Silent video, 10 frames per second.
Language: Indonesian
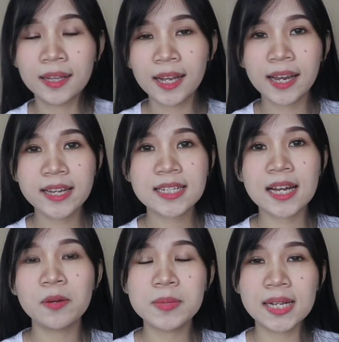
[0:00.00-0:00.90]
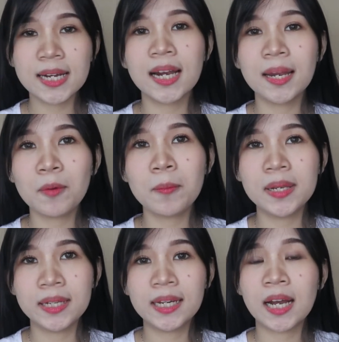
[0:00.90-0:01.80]
Nah guys, kalau misalnya kalian mau
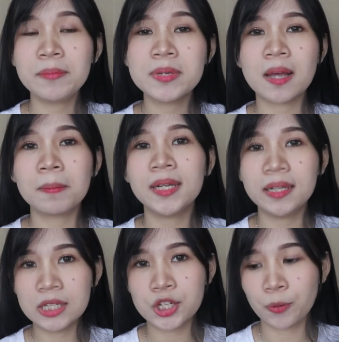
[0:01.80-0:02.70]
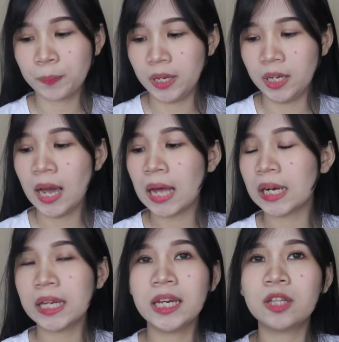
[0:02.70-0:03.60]
beli Kalian bisa beli di Shopee
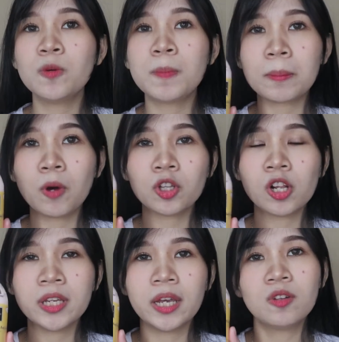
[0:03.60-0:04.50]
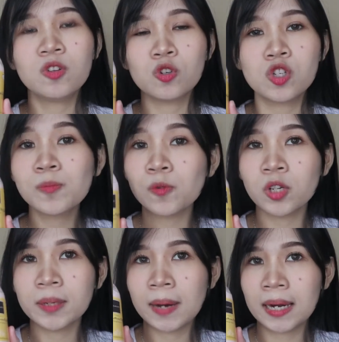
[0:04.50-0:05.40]
Harganya itu per botolnya itu
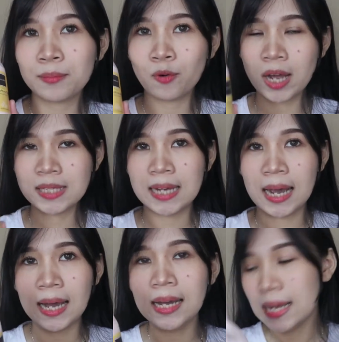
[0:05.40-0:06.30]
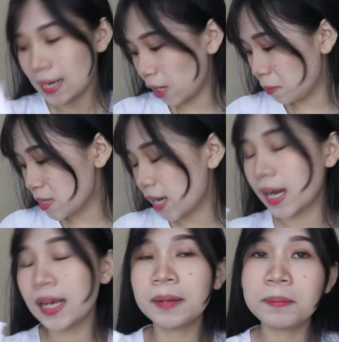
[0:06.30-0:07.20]
ribu aja Kalau misalnya
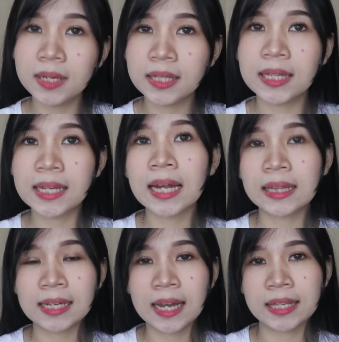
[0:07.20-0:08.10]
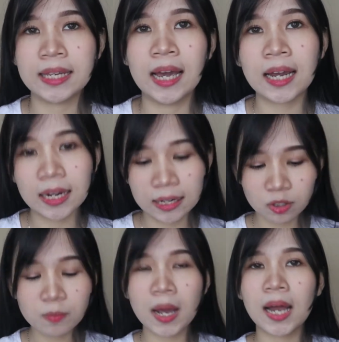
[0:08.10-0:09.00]
kalian beli tiga-tiganya Kalian
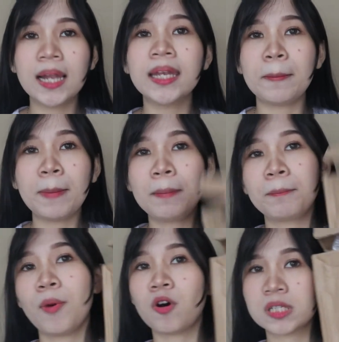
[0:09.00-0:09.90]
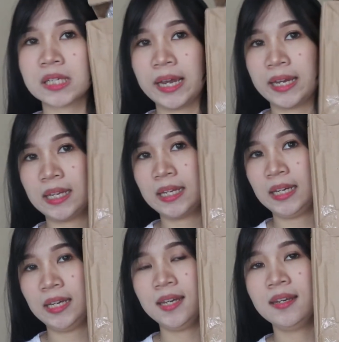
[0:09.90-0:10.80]
itu bakalan dapat box kayak
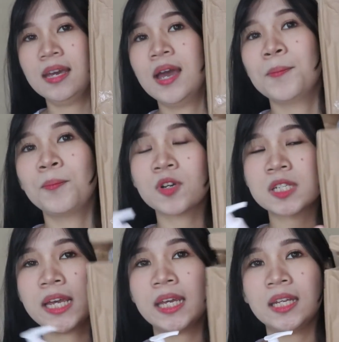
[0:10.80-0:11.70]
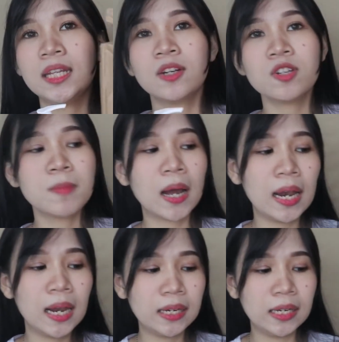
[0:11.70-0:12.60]
gini Box kayak gini terus
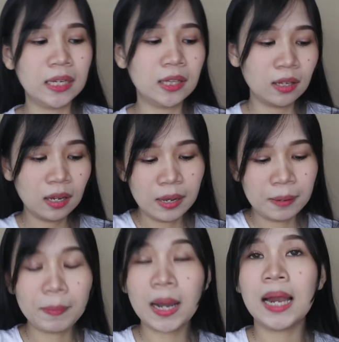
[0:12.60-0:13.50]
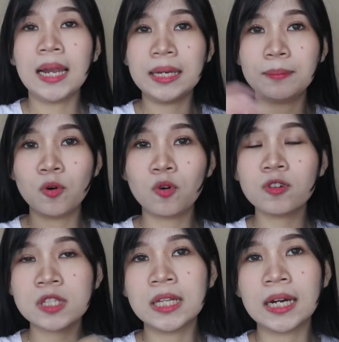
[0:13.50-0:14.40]
bakalan di bakalan
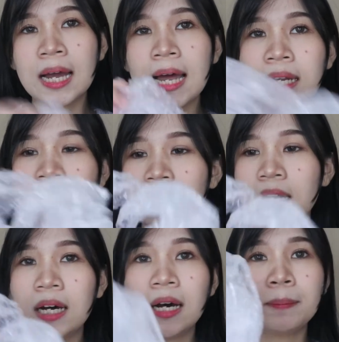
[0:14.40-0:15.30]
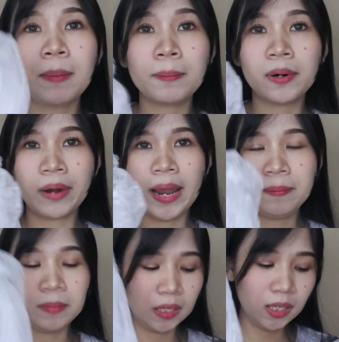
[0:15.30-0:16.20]
dibungkus dengan uh, bubble
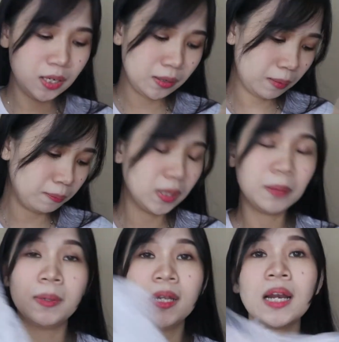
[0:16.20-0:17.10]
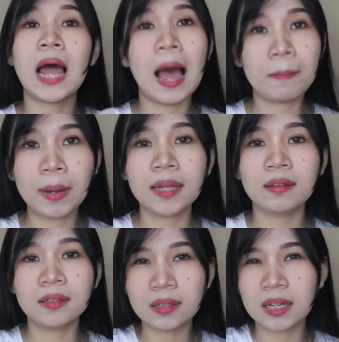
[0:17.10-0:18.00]
wrap jadi bener-bener
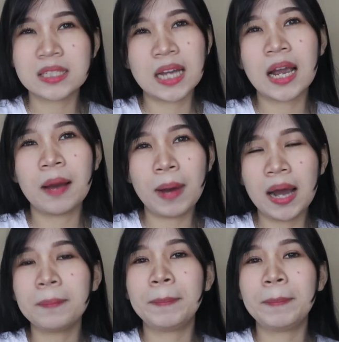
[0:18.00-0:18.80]
aman terjaga banget